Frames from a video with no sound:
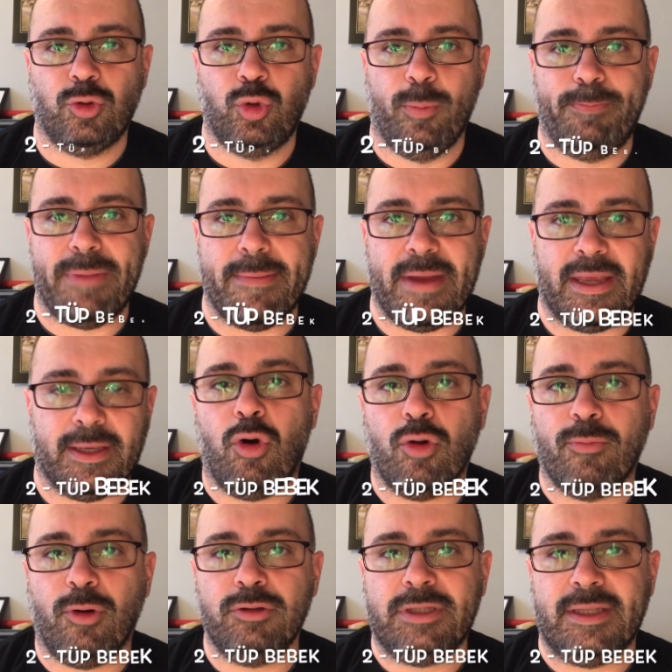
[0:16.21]
Tüp bebek.
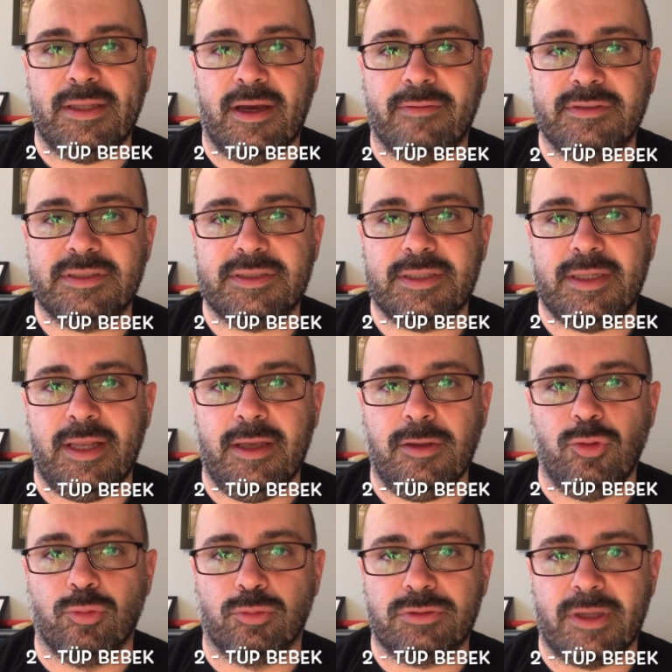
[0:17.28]
Hormon tedavisiyle
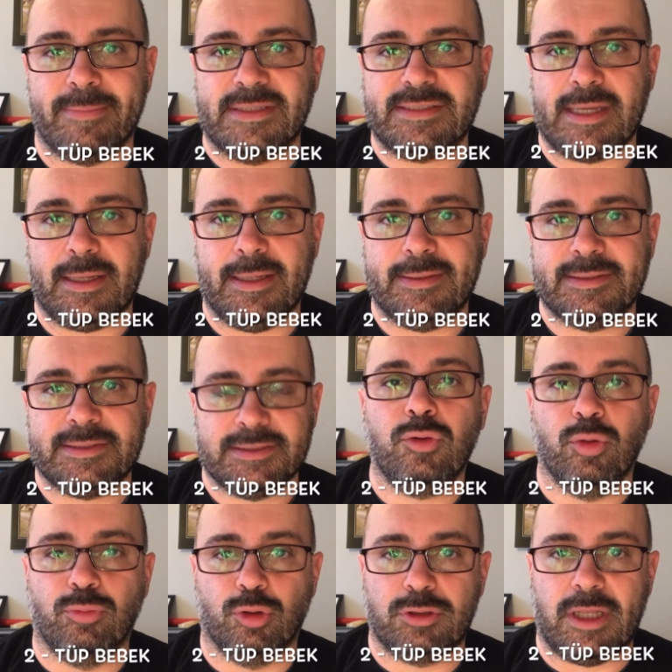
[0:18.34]
yumurtlama sağlanır.
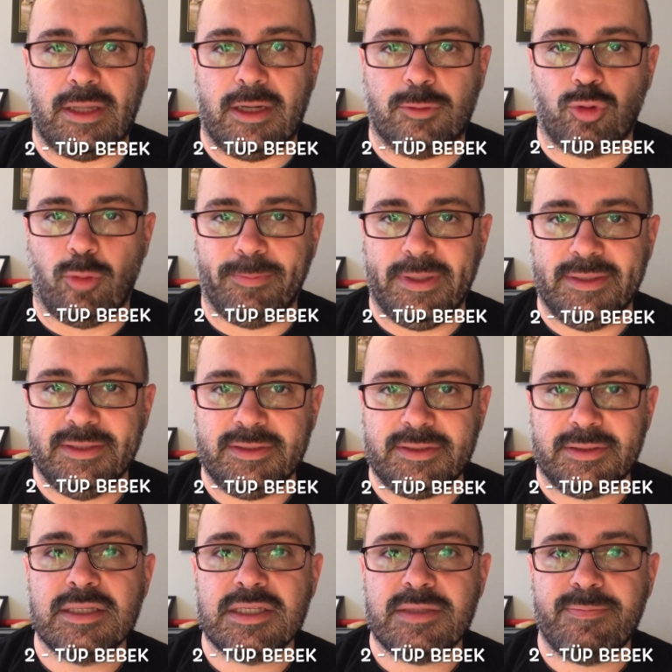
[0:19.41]
Yumurtalar
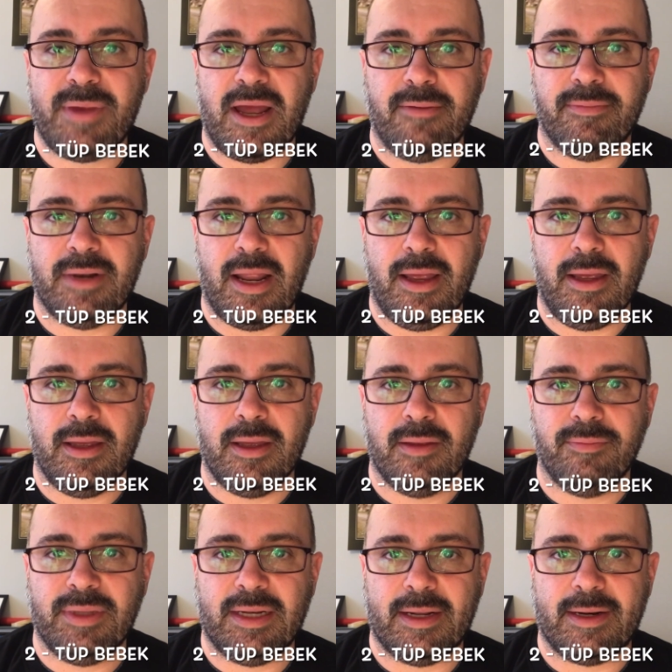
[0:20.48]
toplanır, spermle
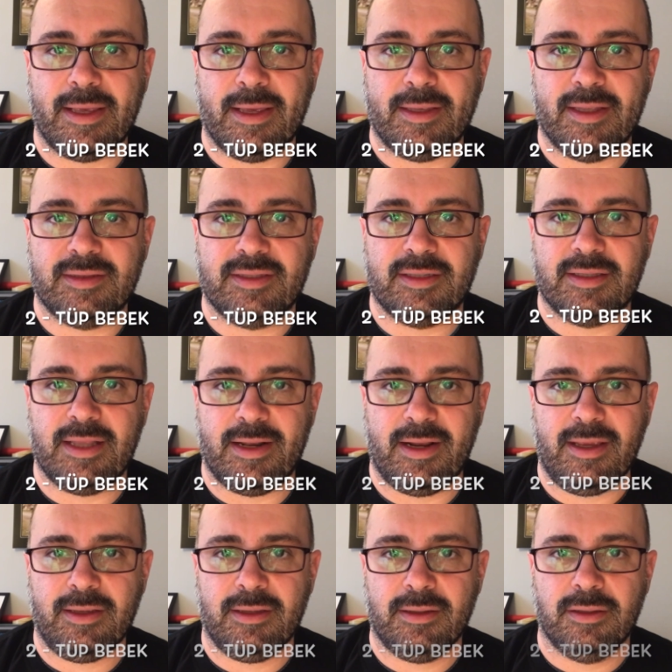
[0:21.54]
bir araya
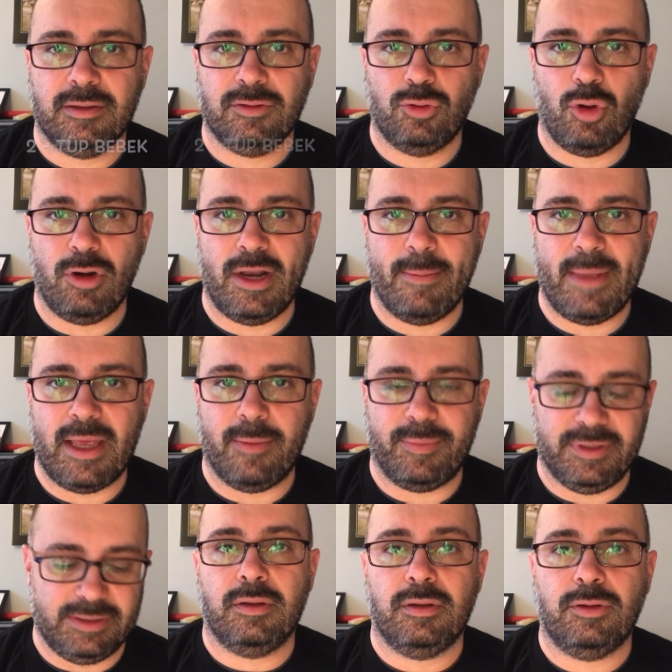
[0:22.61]
getirilerek dölleme
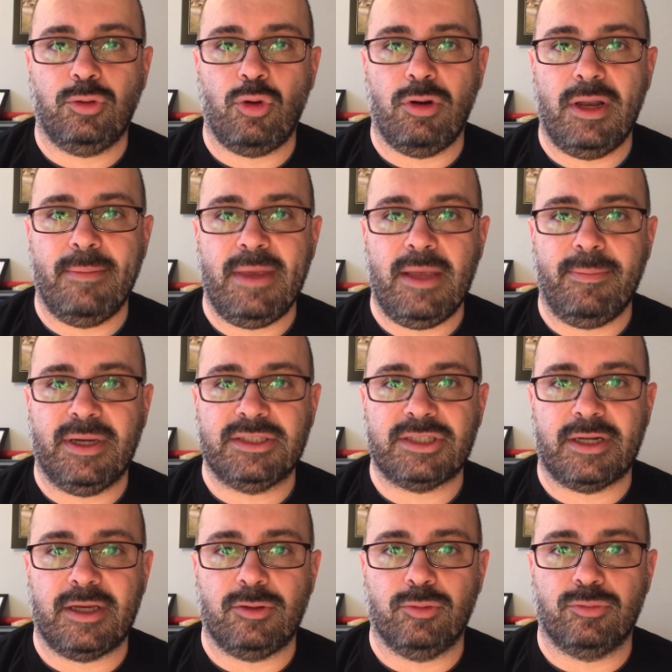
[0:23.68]
yapılır. Döllemeyi
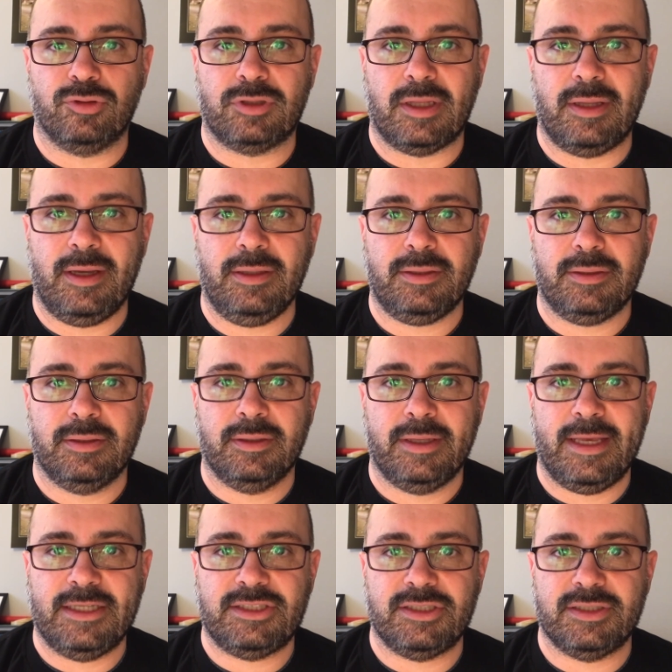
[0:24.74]
başaran yumurtalar
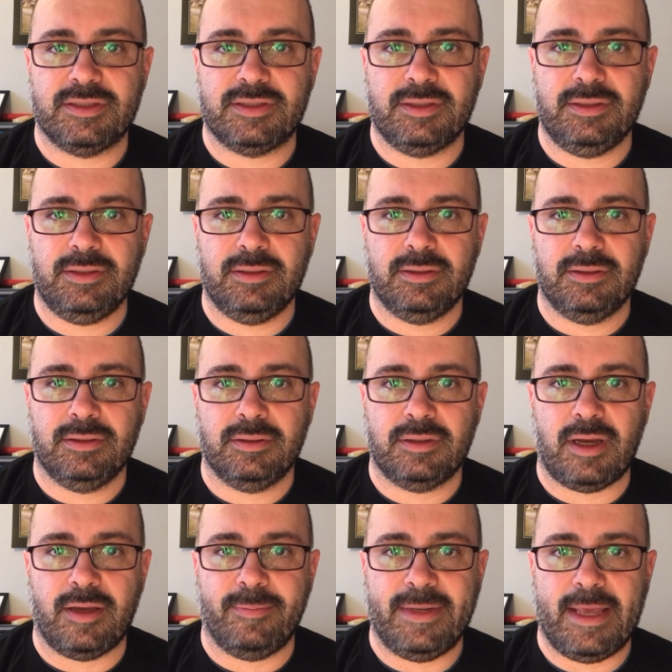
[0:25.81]
eşinizin
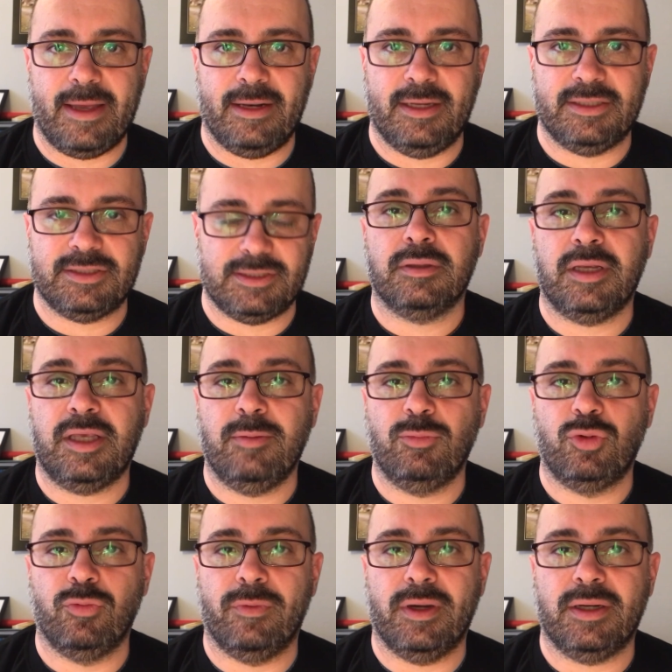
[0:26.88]
rahmine yerleştir.
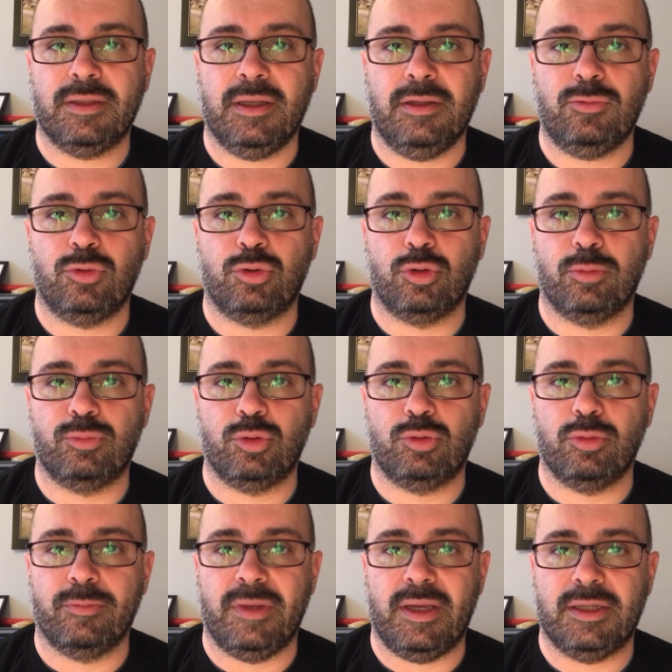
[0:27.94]
Rahim duvarına tutunup
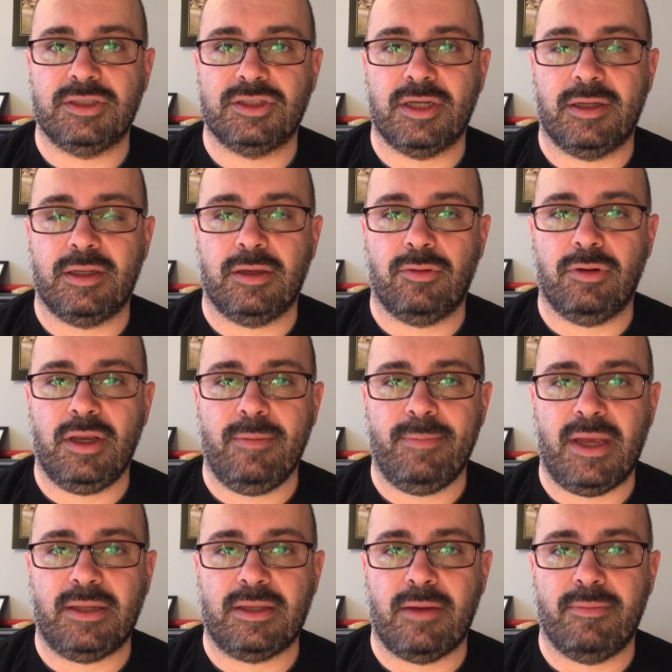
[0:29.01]
tutunmayacağına göre
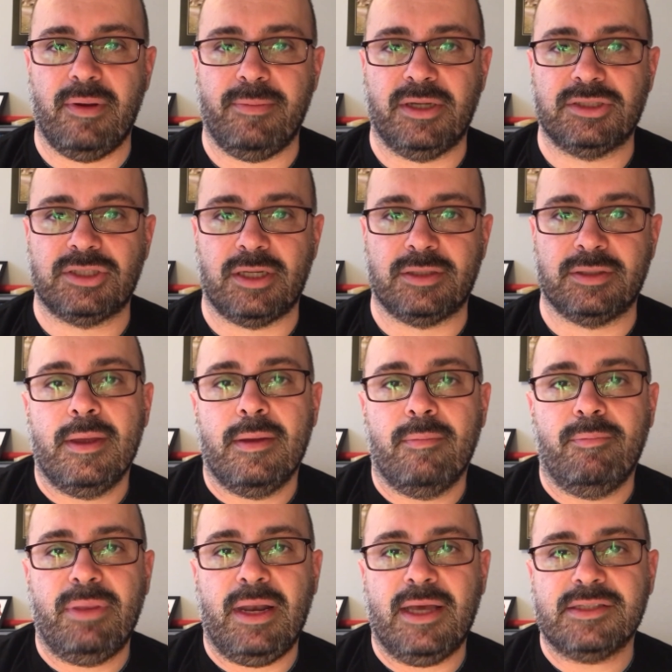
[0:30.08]
beklenme başlar.
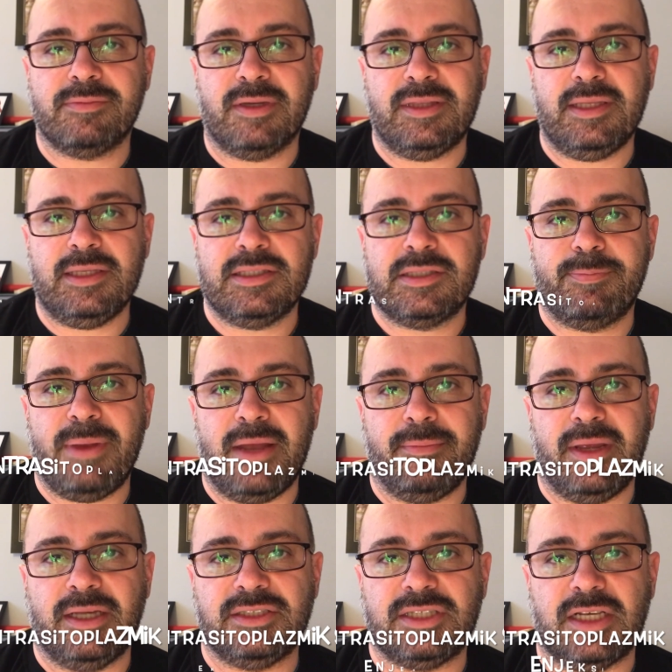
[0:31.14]
Plazmatik
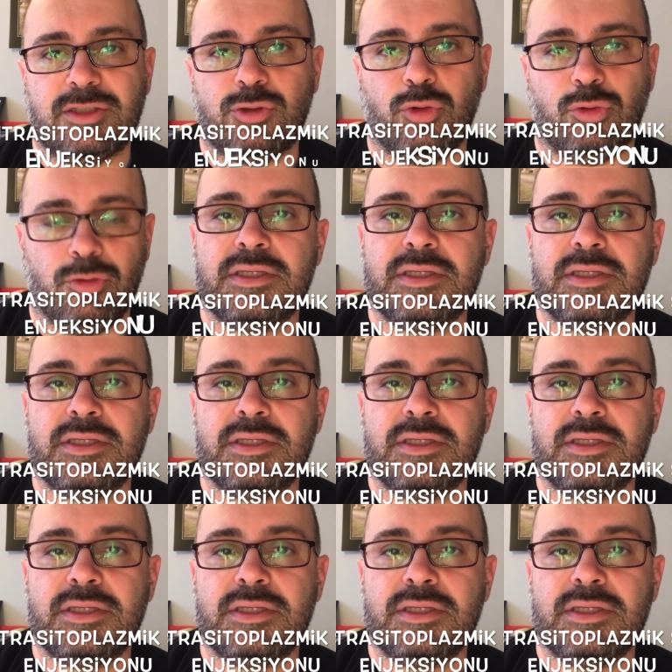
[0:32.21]
sperm enjeksiyonu.